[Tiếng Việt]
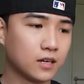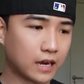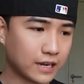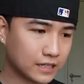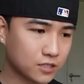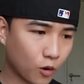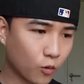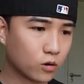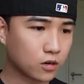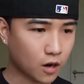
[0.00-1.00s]
AA
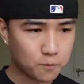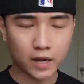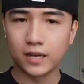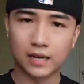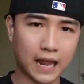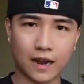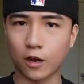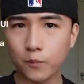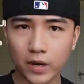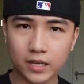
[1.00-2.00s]
Store copy là
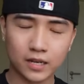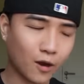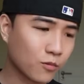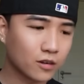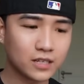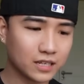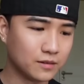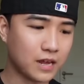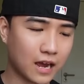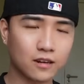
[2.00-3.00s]
copy không có gì
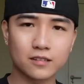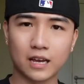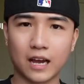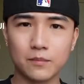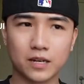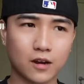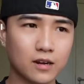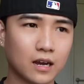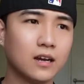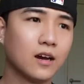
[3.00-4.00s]
để có thể mà nói
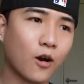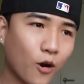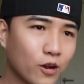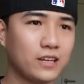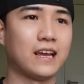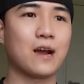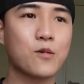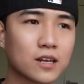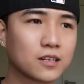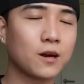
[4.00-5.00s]
là thôi áo
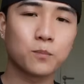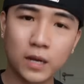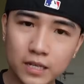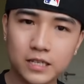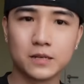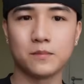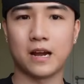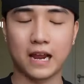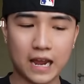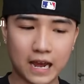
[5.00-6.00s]
anh copy nhưng
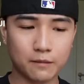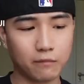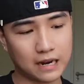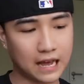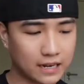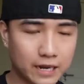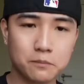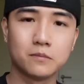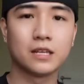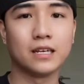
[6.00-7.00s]
mà mình là anh
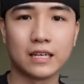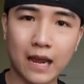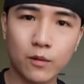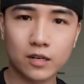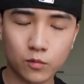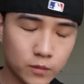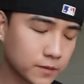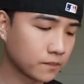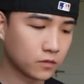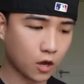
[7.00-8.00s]
em thì áo anh không có bị.
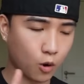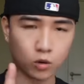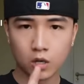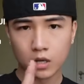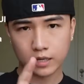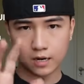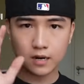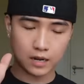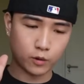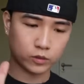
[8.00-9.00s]
no cái đó
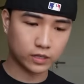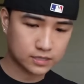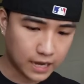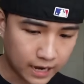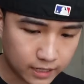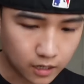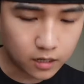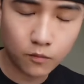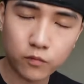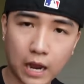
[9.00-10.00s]
là hoàn toàn sai đó
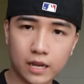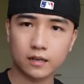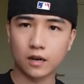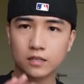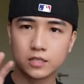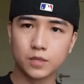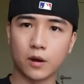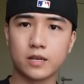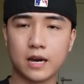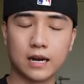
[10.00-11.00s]
không phải đó chưa
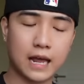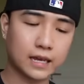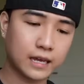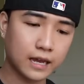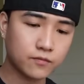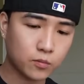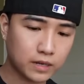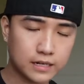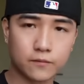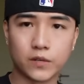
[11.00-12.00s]
bao giờ là cái phong
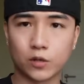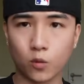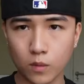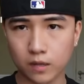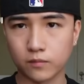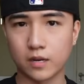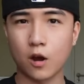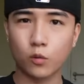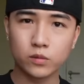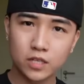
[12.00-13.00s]
cách làm việc của mình và
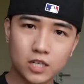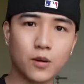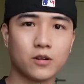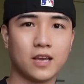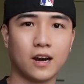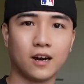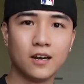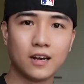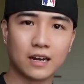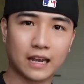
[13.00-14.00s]
đó cũng chưa bao giờ
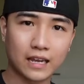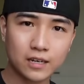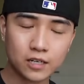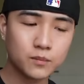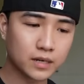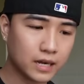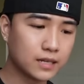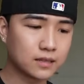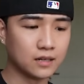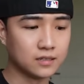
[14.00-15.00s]
là cái hướng mình
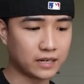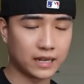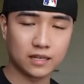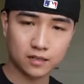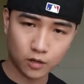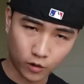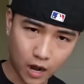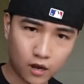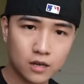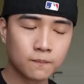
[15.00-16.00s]
đi từ ngày hồi
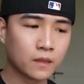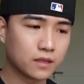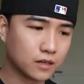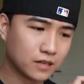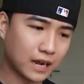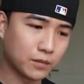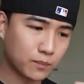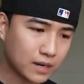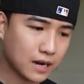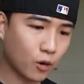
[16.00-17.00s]
đó từ ngày mình
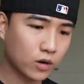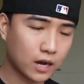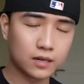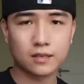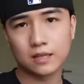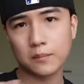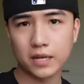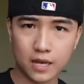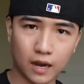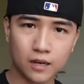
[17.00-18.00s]
bắt đầu kênh cho tới
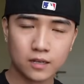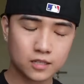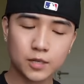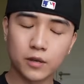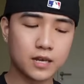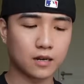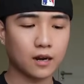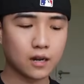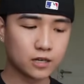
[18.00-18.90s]
bây giờ chưa bao giờ đó là